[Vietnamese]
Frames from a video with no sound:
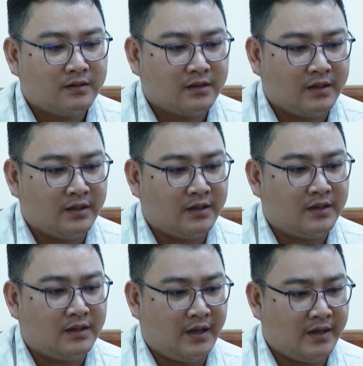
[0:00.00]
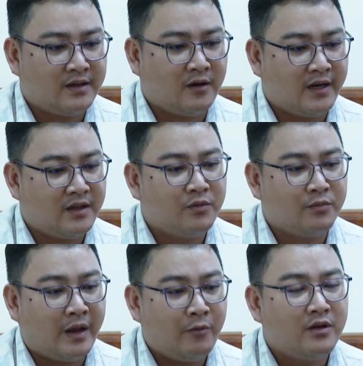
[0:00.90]
Thì hiện nay tòa đang tiếp
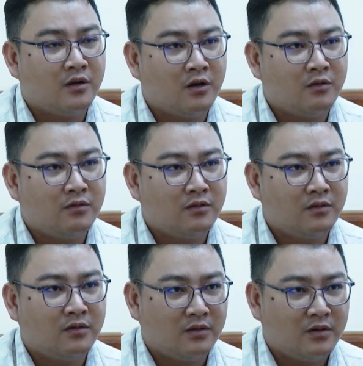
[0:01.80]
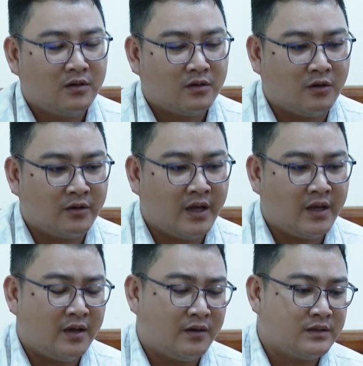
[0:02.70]
tục giải quyết cho cô. Còn
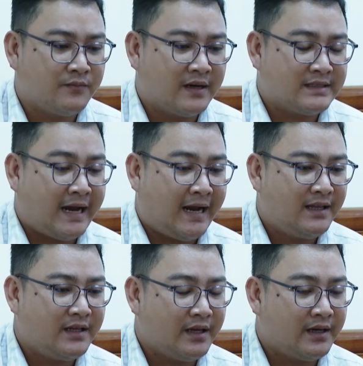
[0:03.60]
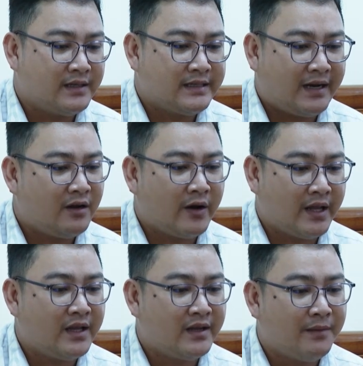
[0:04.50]
về phần xã thì hiện nay xã đã hòa
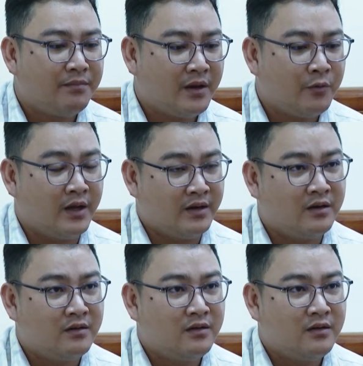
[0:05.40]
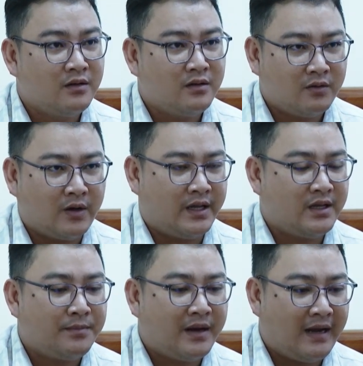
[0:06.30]
giải tranh chấp theo quy định rồi, hòa giải
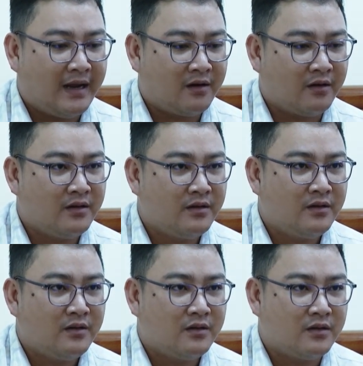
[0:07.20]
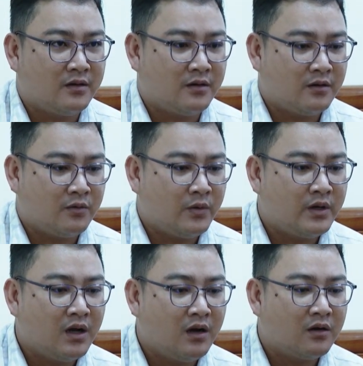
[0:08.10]
tranh chấp hai lần rồi.
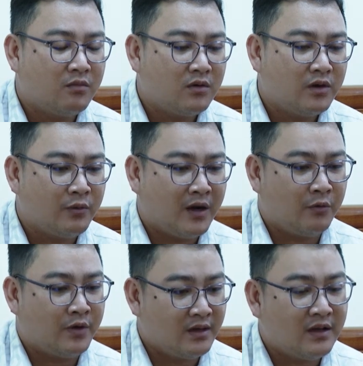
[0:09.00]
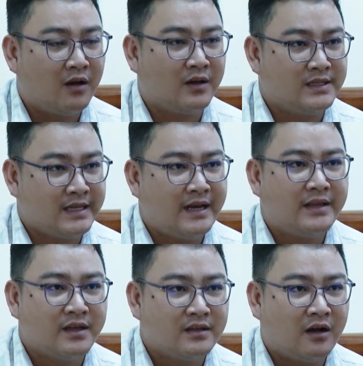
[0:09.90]
Nguyên đơn cũng có yêu cầu chuyển tòa thì xã
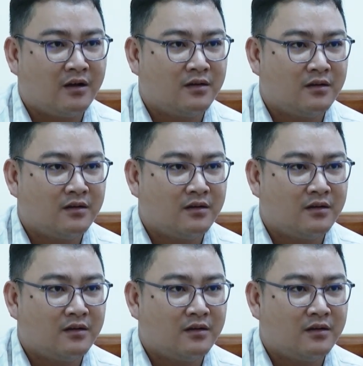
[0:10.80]
đã chuyển tòa.